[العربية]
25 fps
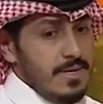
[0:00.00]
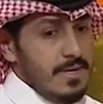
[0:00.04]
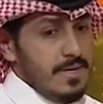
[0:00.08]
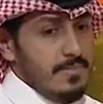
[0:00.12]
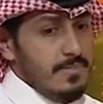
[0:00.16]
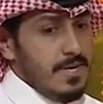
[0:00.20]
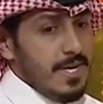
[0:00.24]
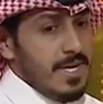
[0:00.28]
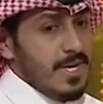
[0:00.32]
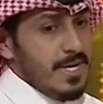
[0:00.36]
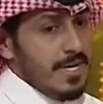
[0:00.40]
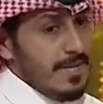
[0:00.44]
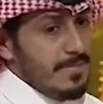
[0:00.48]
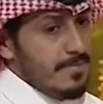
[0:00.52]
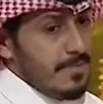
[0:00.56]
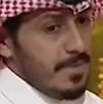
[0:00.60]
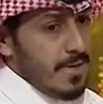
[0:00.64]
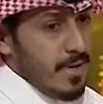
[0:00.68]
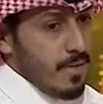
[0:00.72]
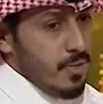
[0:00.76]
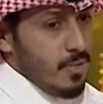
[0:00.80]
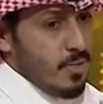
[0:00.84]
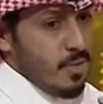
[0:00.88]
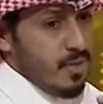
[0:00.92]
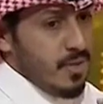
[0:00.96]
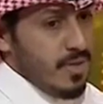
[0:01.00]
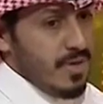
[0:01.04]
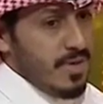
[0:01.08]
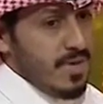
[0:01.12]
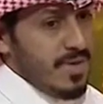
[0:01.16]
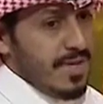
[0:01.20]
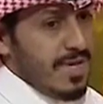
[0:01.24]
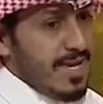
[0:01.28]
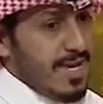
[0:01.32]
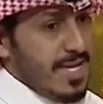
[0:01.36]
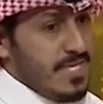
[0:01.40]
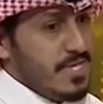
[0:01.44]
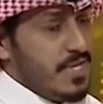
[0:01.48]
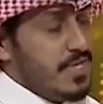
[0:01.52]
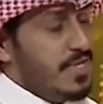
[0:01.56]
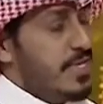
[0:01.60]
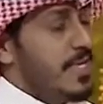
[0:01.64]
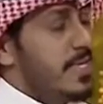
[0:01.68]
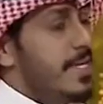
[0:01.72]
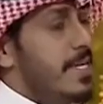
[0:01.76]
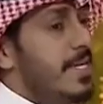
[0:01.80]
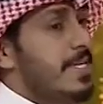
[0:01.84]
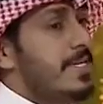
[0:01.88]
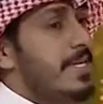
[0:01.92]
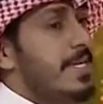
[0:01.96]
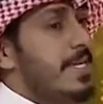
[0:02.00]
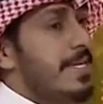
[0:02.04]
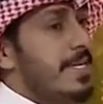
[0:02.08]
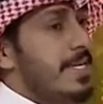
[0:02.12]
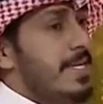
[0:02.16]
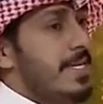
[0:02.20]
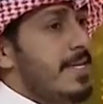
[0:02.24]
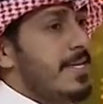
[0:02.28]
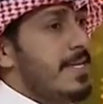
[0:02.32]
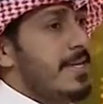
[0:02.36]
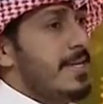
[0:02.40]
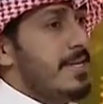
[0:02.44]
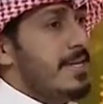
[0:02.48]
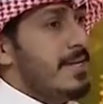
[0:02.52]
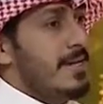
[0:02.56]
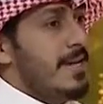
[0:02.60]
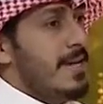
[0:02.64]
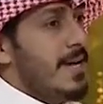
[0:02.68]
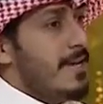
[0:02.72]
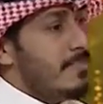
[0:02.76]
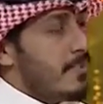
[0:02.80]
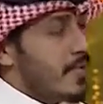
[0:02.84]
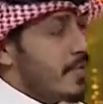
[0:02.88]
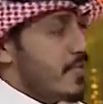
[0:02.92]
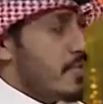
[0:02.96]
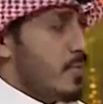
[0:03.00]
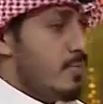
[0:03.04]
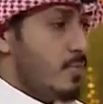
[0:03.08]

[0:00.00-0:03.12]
من أغلب أو اشد الناس اللي آه، ابرزوا